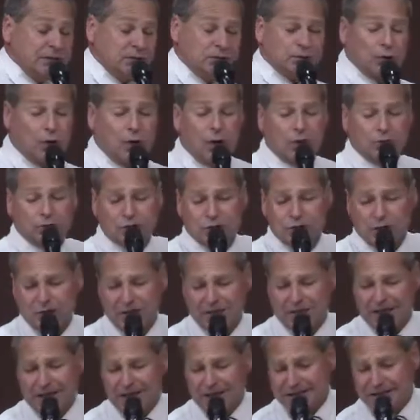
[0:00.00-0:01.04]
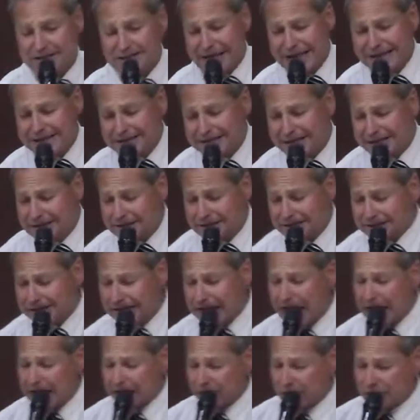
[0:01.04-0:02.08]
todos os que estáis
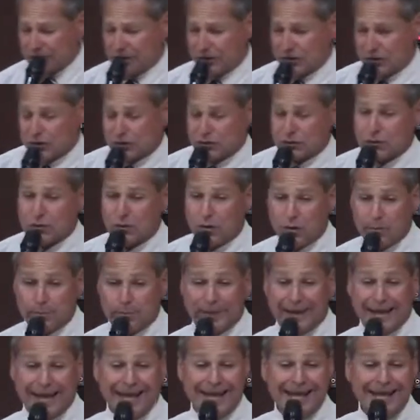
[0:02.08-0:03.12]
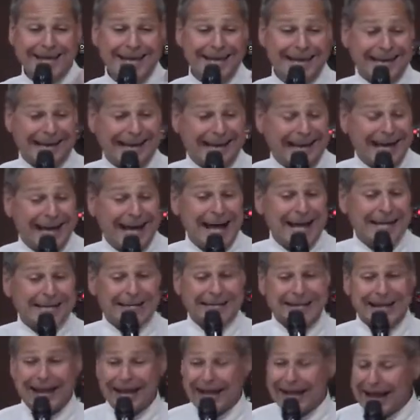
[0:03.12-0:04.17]
cansados e sobre
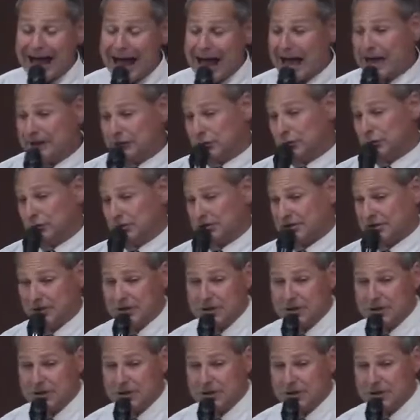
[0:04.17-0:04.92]
carregados.